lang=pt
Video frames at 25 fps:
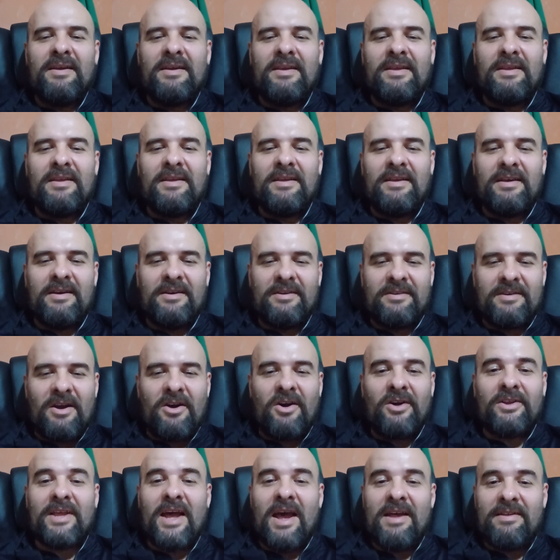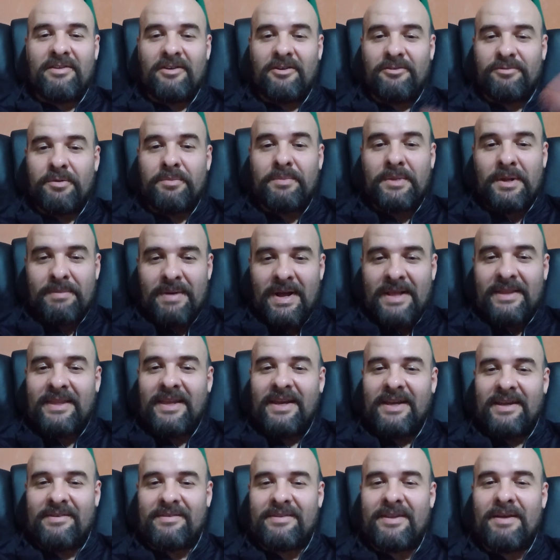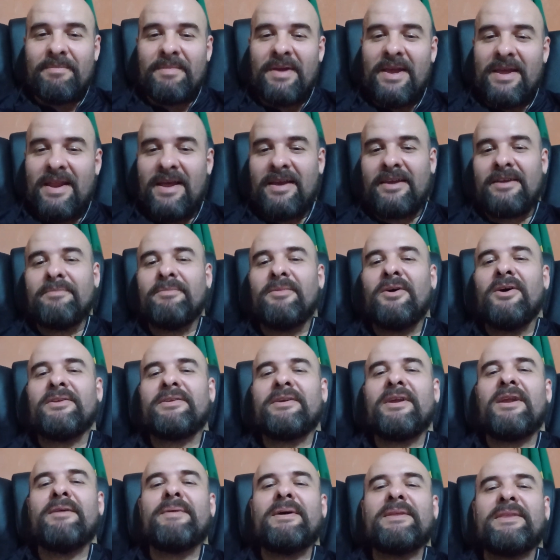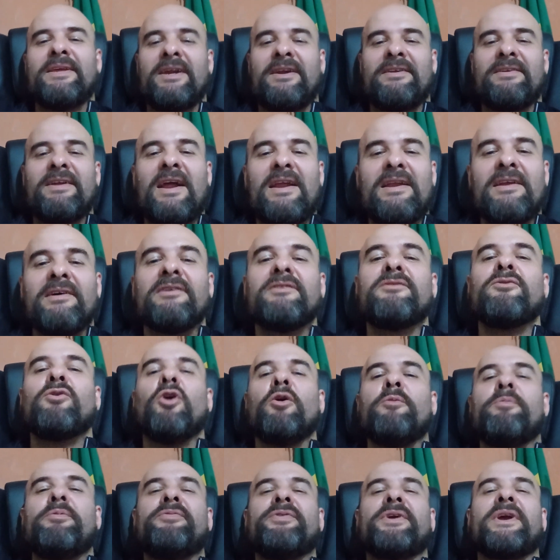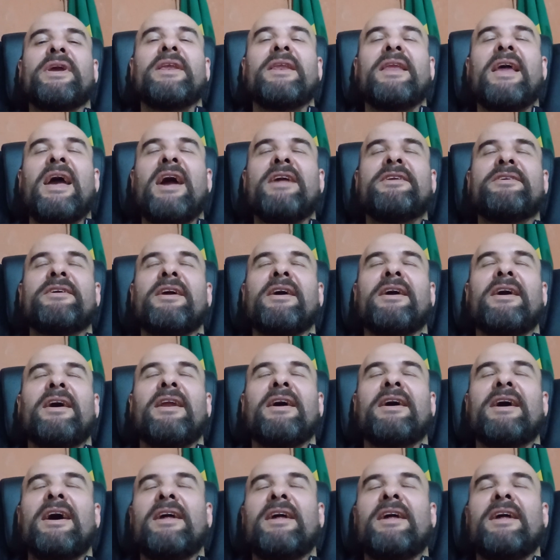E o que acontece no filme da Matrix também, né? Que mostra na Matrix lá o corpo kinect naquela